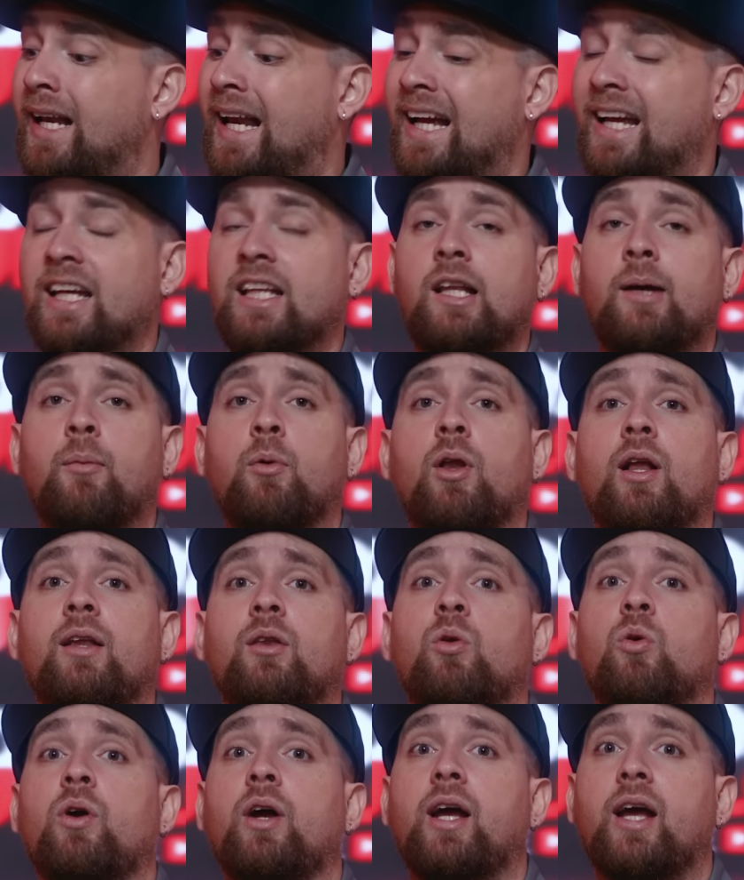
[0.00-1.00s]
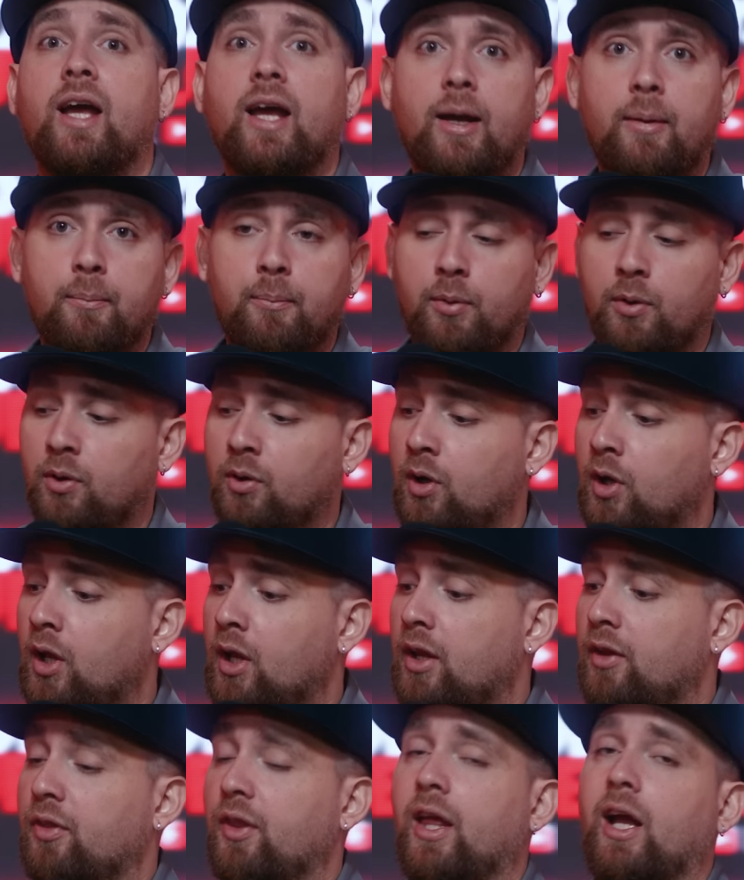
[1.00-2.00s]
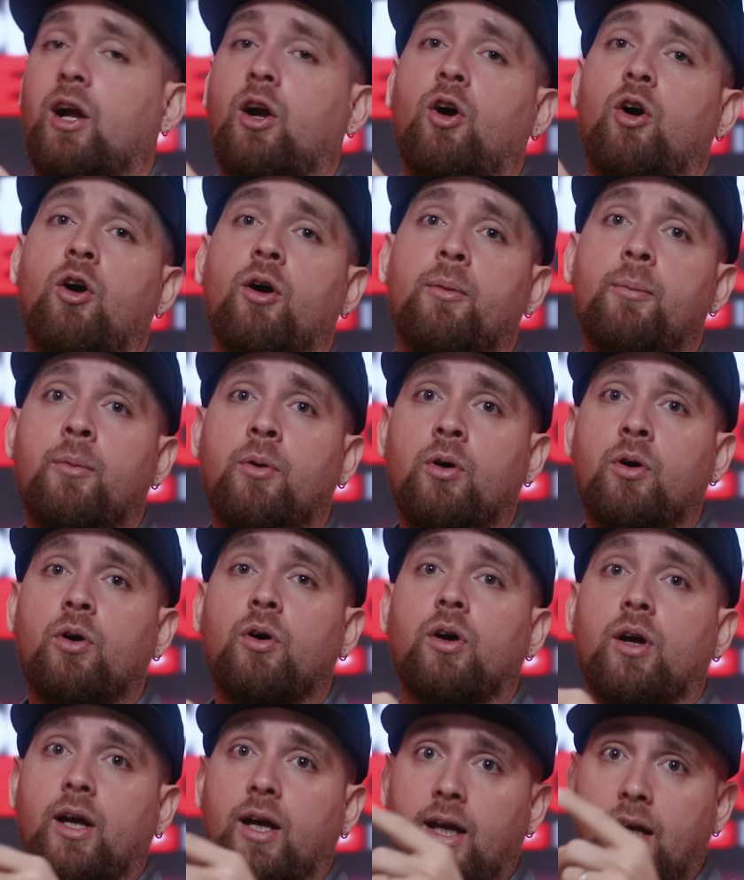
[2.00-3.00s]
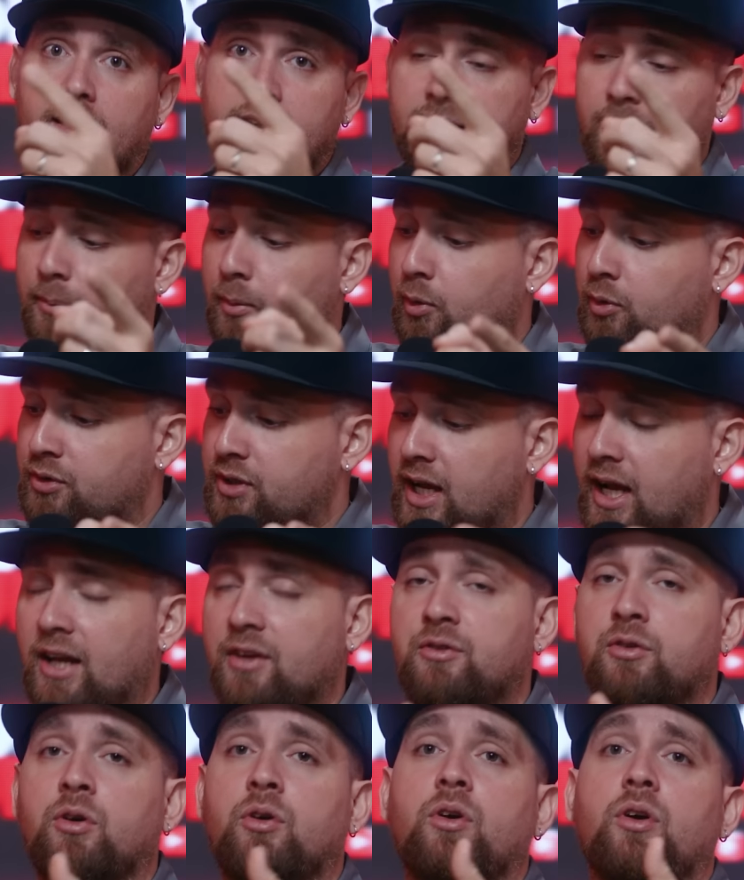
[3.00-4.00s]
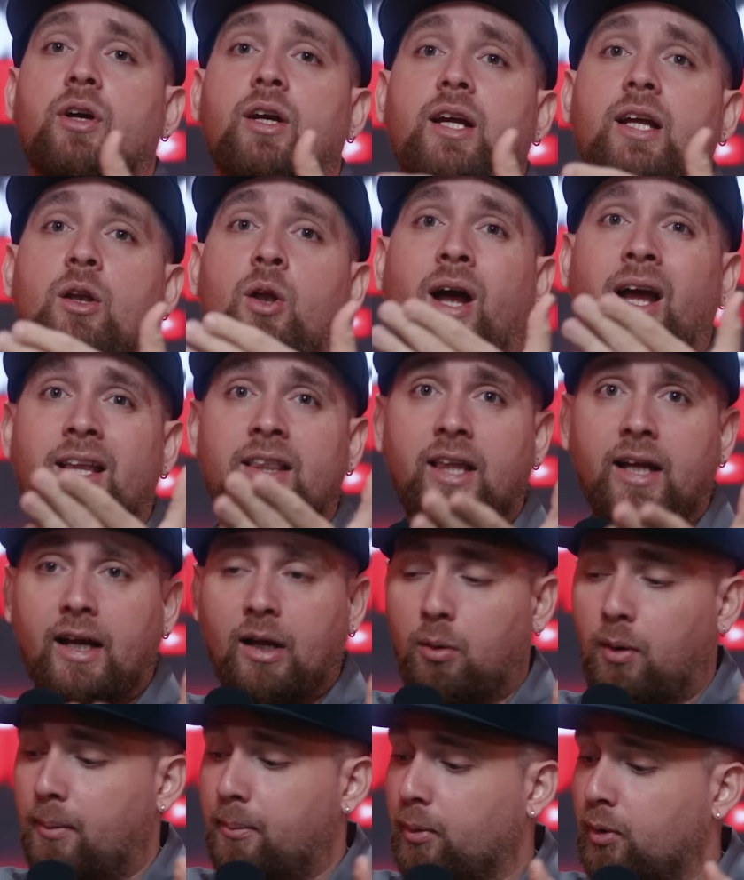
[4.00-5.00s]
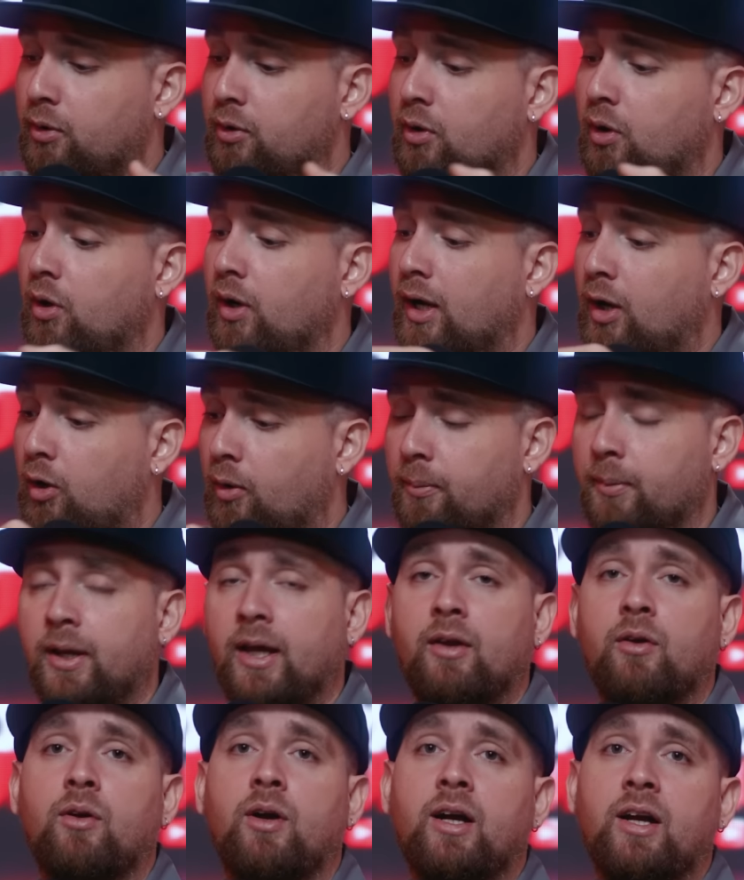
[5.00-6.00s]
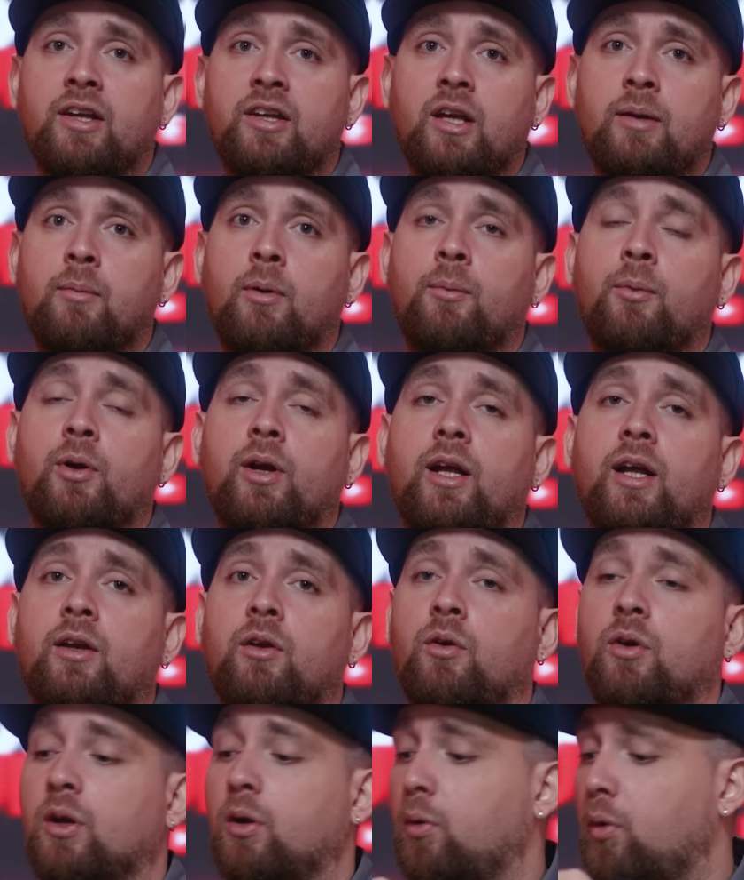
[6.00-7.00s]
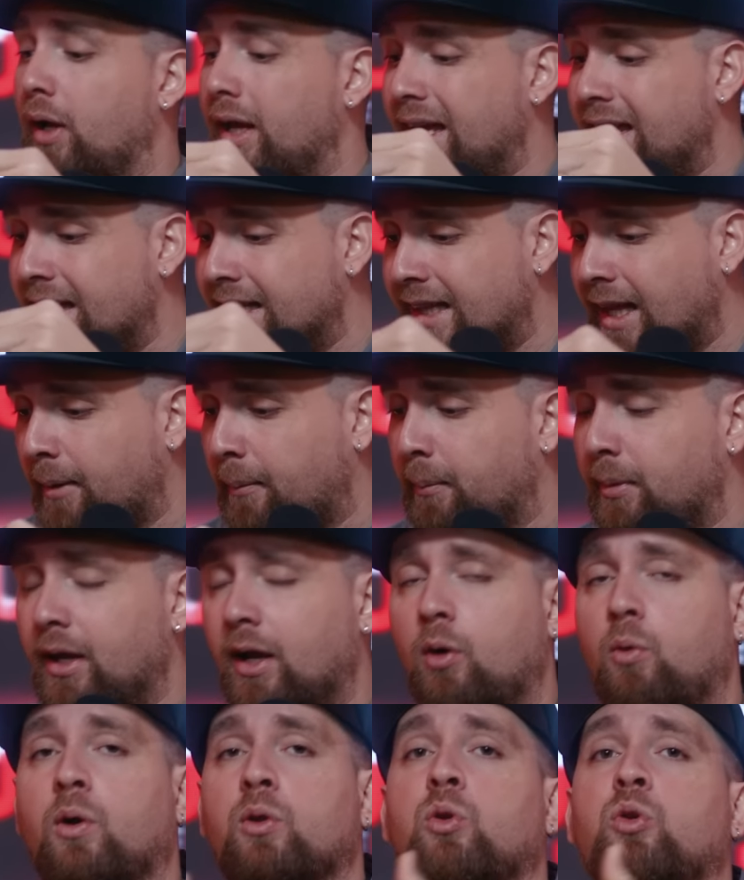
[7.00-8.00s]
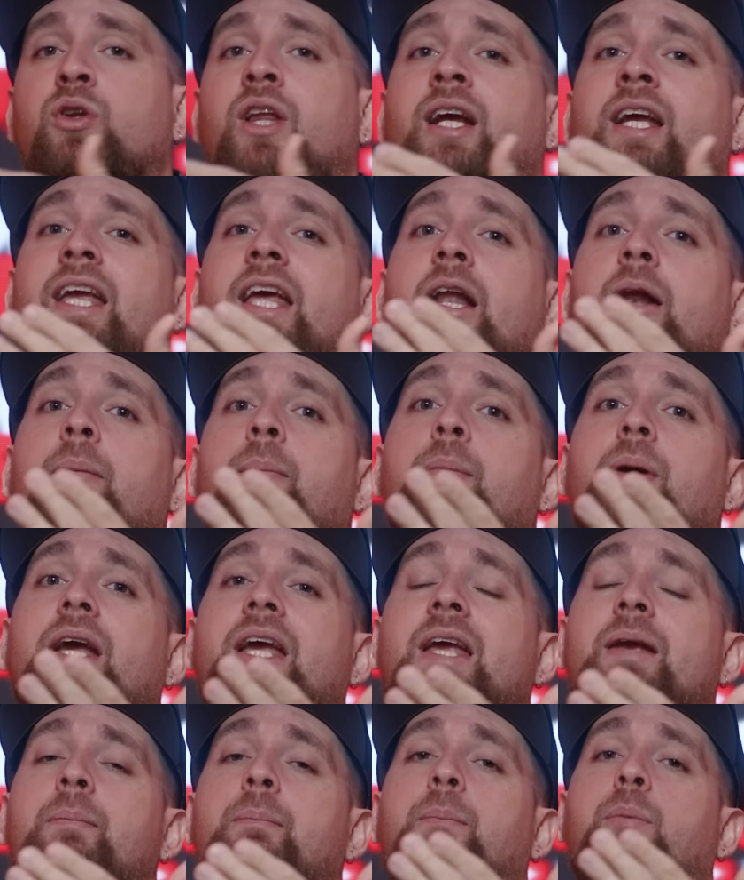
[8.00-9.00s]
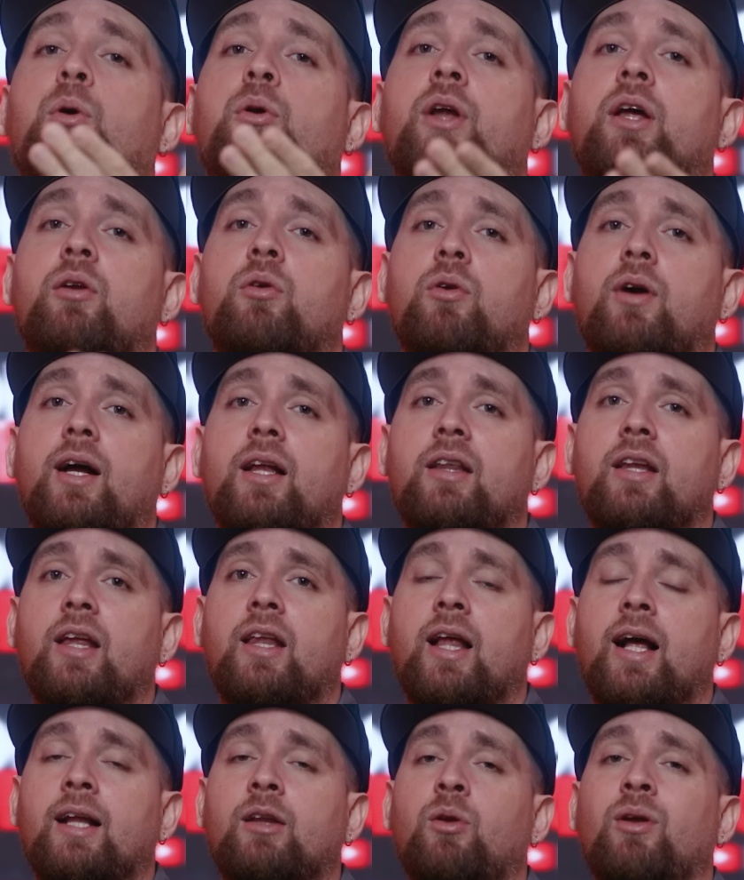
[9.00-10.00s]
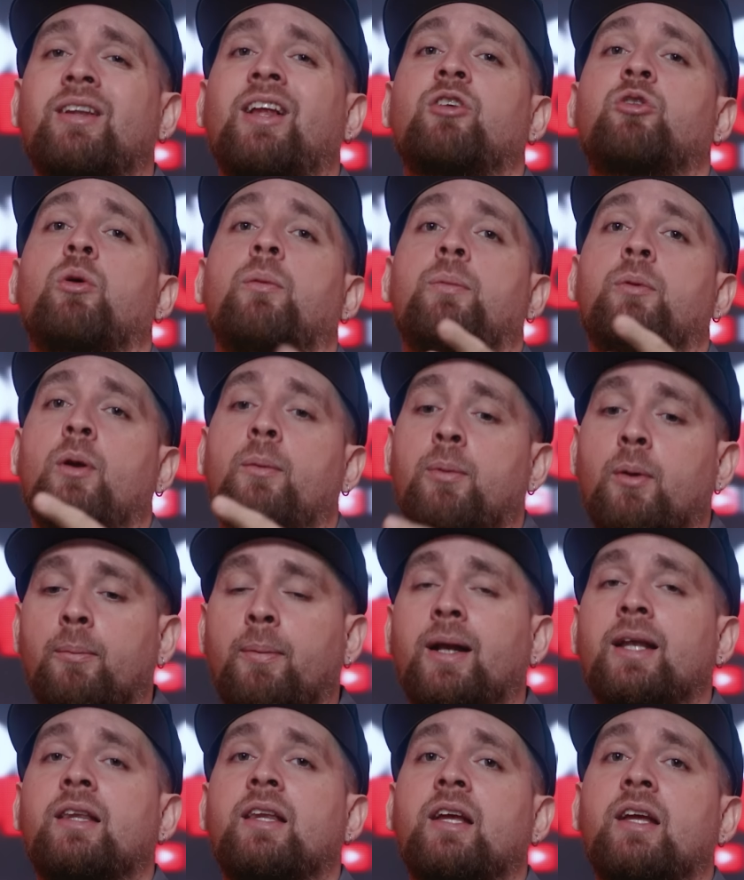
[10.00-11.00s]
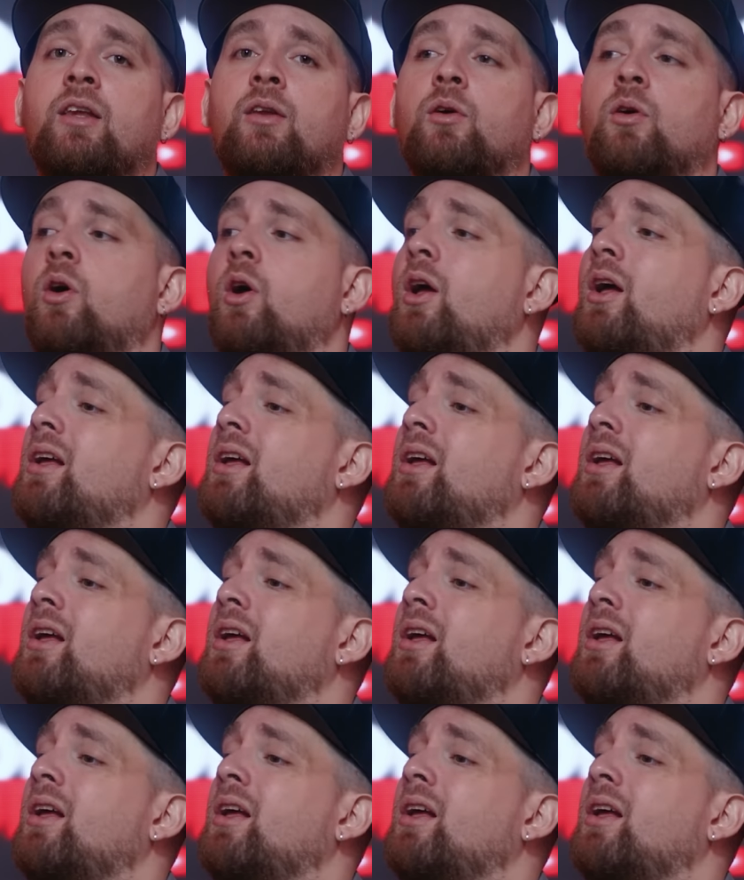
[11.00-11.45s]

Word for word: Aquí estamos dando un ejemplo de cómo ese muchacho y la gente que lo apoyó se comieron a Guillermo Moreno y, también cuando usted quiere imponer un candidato hasta su propio partido,